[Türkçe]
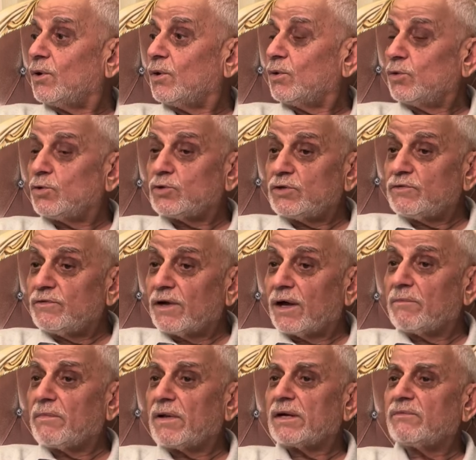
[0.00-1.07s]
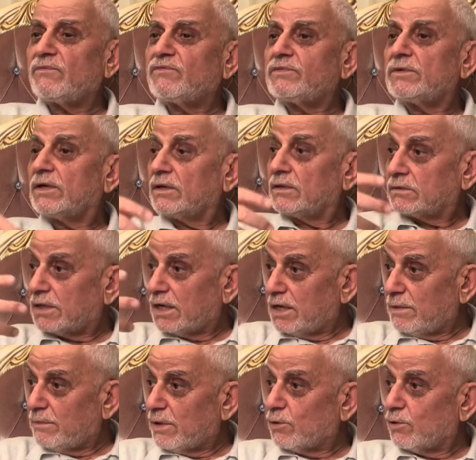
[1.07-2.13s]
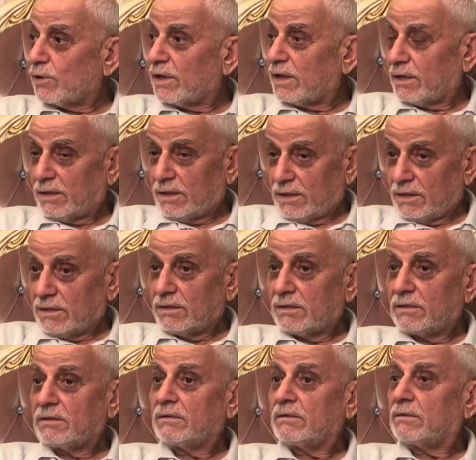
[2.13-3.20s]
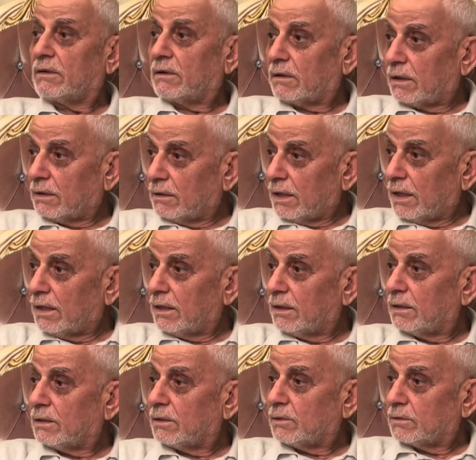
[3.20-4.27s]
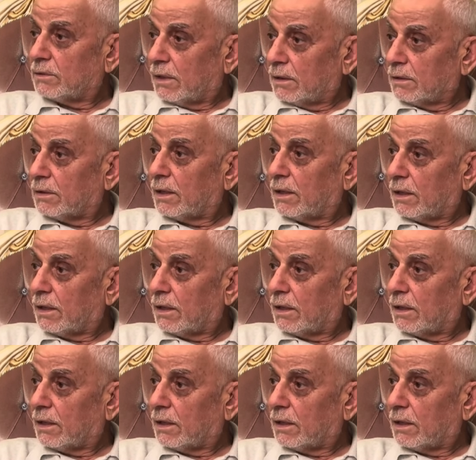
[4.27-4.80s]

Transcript: Üç ifna benim kendime göre Allah Allah.